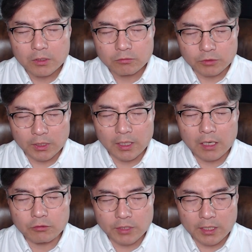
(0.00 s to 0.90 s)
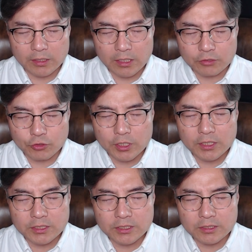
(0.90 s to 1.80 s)
우리가 우리에게 죄
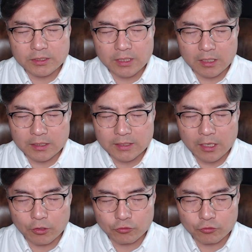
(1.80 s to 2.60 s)
지은 자를 사여